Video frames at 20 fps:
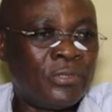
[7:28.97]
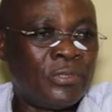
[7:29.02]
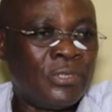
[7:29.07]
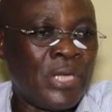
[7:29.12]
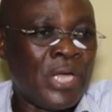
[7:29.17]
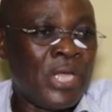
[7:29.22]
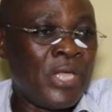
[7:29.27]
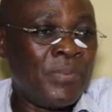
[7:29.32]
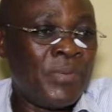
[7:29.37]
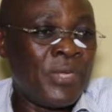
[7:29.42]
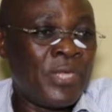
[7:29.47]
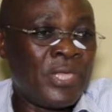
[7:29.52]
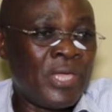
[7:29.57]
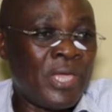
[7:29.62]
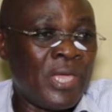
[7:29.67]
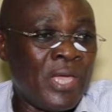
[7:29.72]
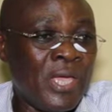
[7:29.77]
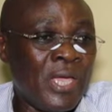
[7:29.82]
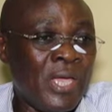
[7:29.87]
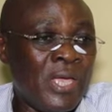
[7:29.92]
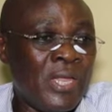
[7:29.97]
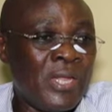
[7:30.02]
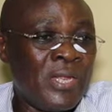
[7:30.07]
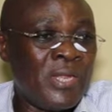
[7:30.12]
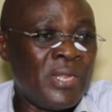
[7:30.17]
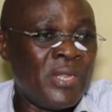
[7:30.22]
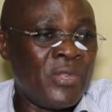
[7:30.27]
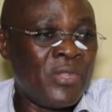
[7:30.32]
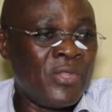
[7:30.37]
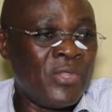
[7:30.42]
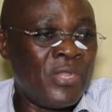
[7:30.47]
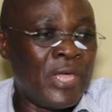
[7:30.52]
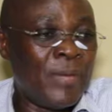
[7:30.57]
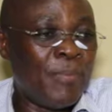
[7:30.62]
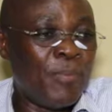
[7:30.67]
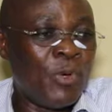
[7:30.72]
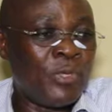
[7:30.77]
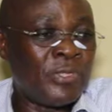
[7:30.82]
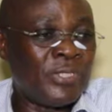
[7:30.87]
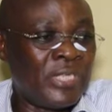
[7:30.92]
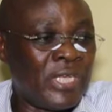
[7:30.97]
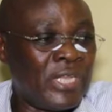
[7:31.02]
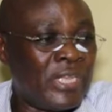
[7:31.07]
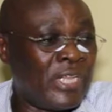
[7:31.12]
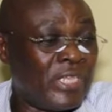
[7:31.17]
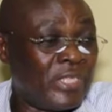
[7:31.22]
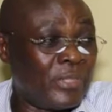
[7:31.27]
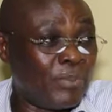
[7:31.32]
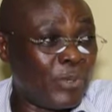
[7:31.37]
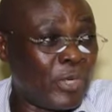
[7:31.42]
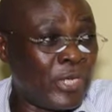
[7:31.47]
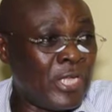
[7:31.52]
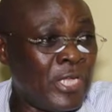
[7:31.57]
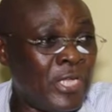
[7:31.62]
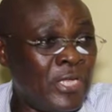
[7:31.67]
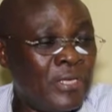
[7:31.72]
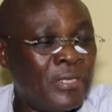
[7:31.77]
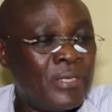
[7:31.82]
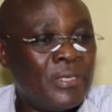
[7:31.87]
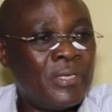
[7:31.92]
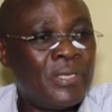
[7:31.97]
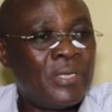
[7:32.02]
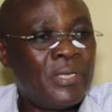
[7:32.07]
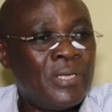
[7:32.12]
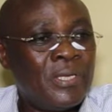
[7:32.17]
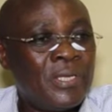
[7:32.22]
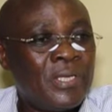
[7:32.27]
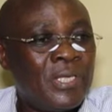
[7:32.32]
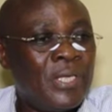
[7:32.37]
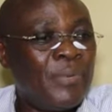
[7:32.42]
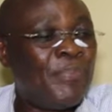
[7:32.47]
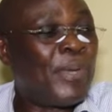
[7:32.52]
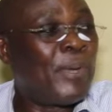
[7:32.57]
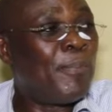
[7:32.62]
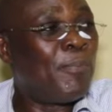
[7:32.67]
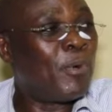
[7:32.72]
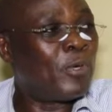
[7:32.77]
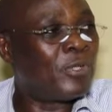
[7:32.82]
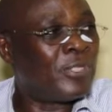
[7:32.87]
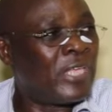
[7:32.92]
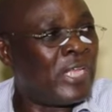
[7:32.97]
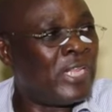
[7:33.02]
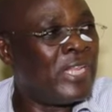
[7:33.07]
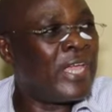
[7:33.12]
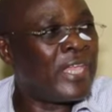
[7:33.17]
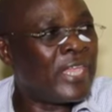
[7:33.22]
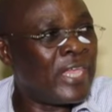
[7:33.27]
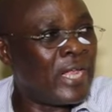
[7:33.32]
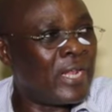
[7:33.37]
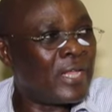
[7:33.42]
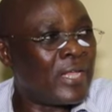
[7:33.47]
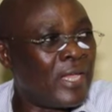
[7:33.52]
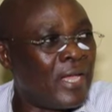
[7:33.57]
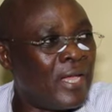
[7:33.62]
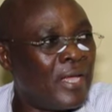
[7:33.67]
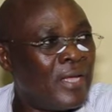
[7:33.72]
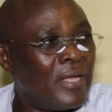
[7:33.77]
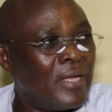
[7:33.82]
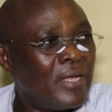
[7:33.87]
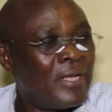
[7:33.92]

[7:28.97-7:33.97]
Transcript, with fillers: n'ai vu un démon c'est un esprit qui peut posséder quelqu'un